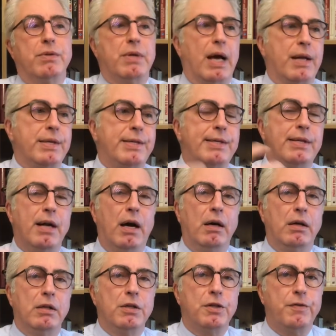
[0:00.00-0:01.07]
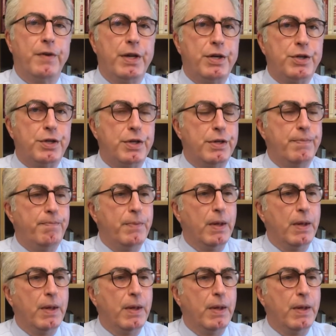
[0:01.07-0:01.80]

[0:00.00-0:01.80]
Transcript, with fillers: yani silah alışverişi,